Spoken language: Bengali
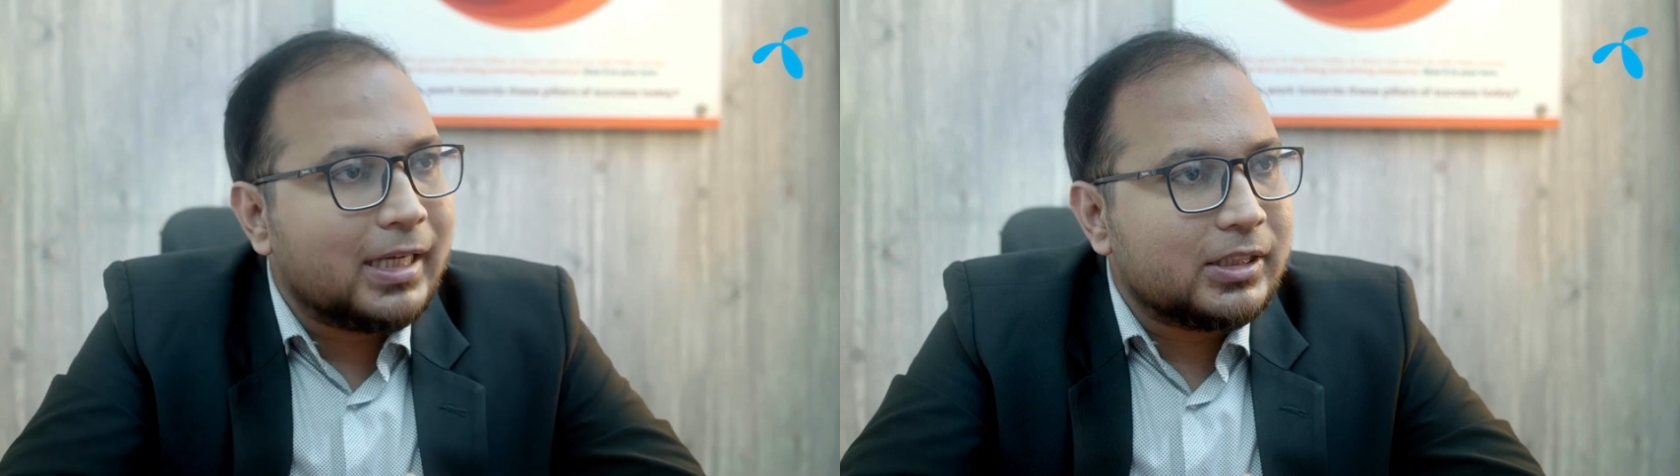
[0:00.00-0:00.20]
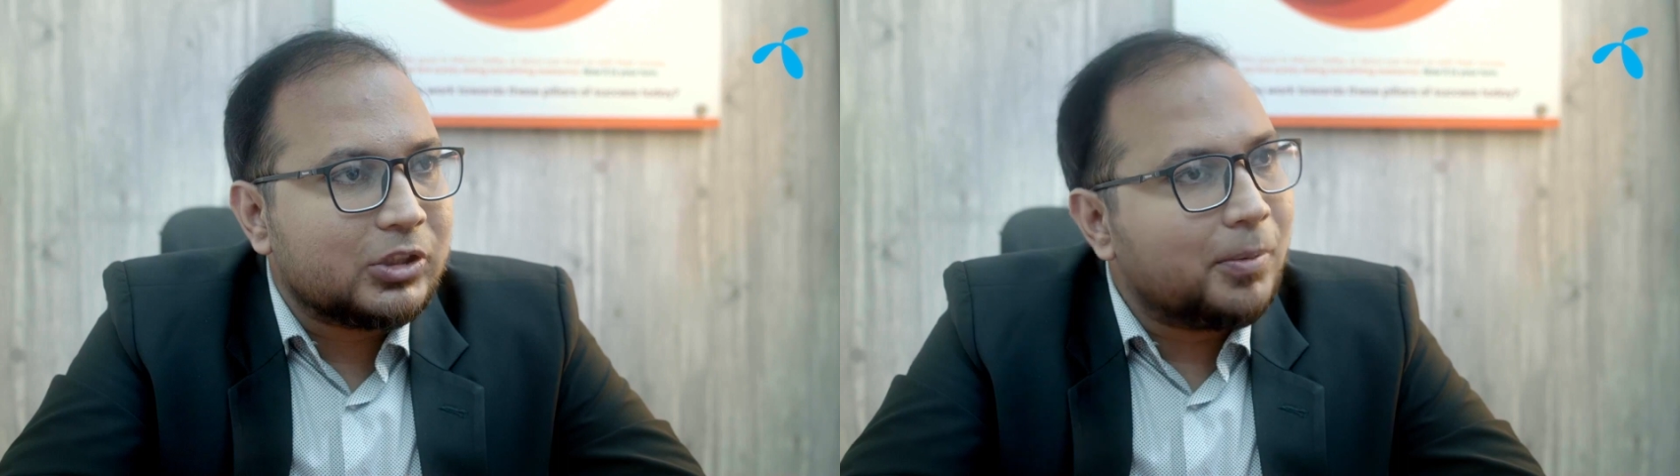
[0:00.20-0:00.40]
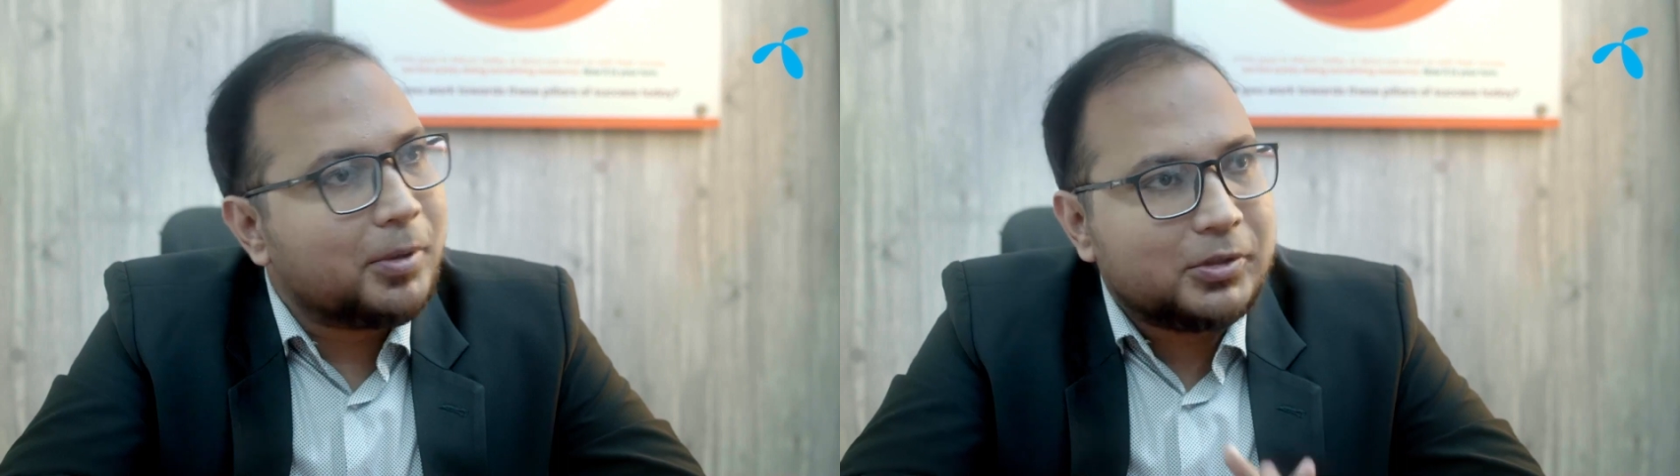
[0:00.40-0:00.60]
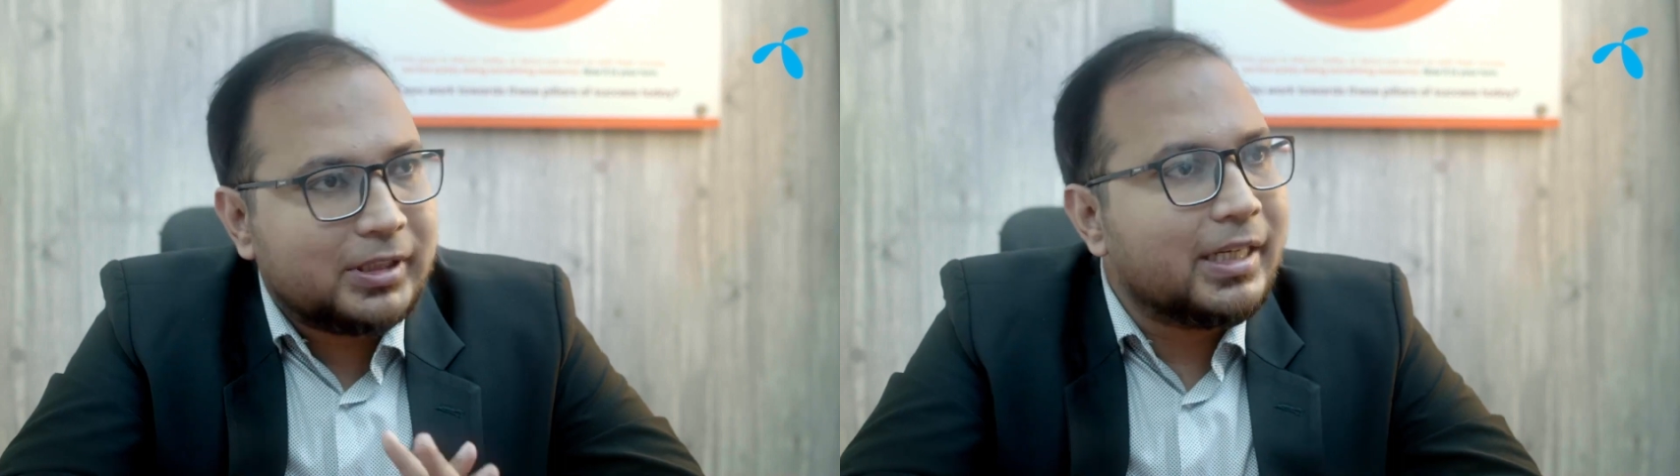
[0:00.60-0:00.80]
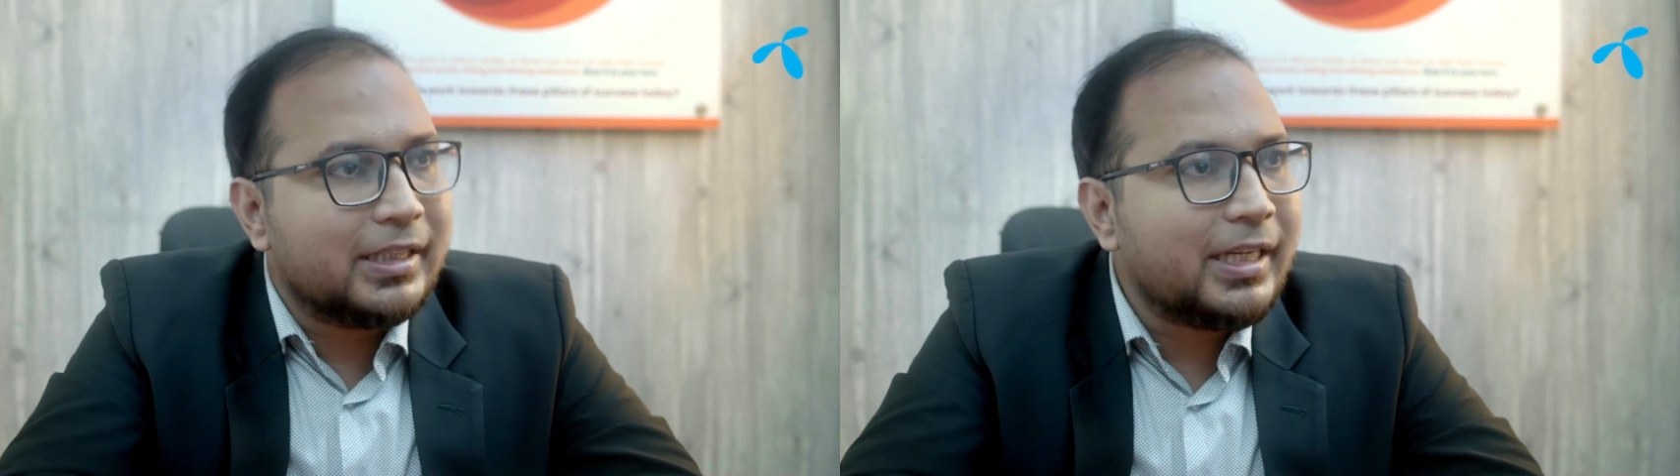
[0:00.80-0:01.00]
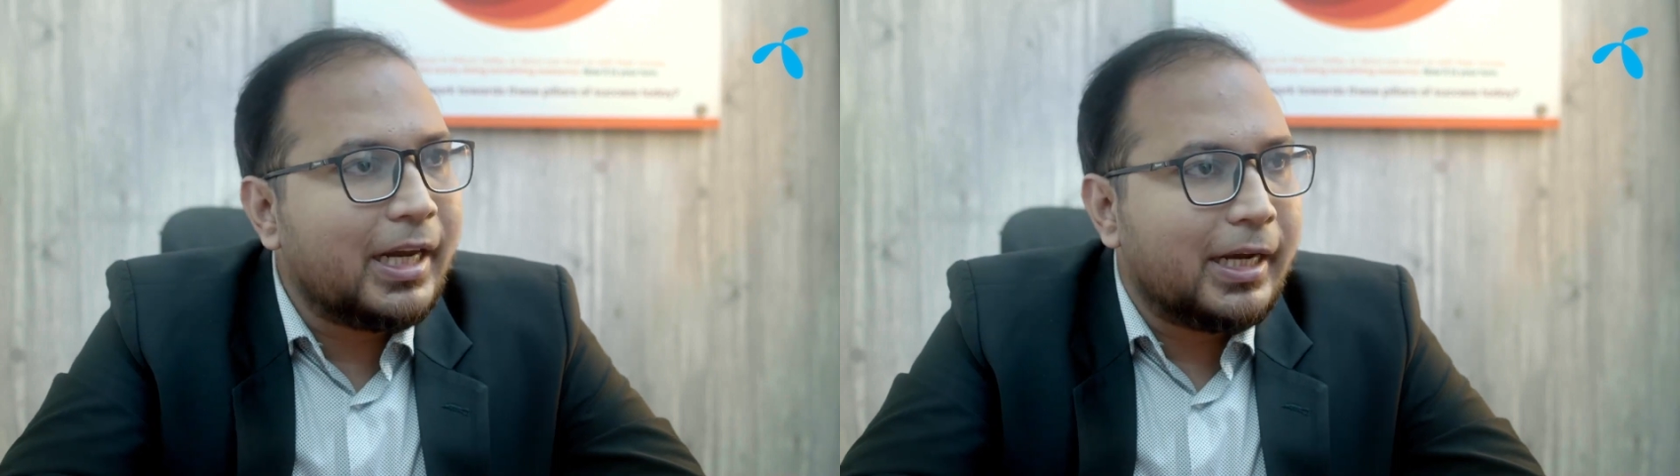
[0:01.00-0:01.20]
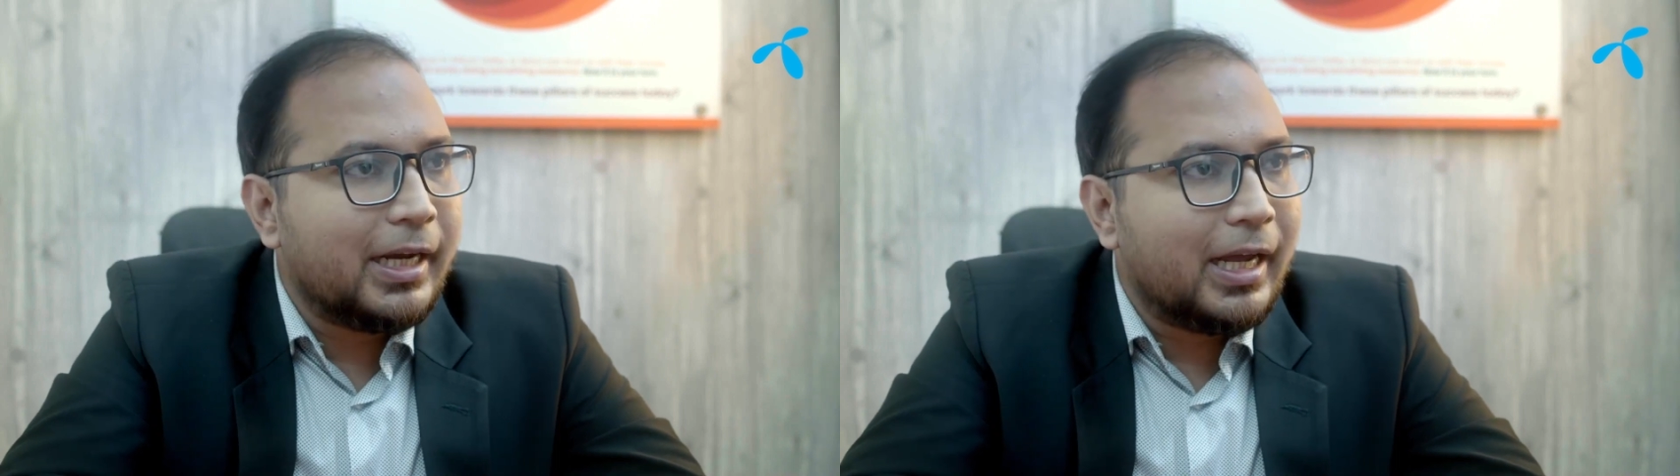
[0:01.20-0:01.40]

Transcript: যা আছে সবকিছু ছেড়ে দিয়ে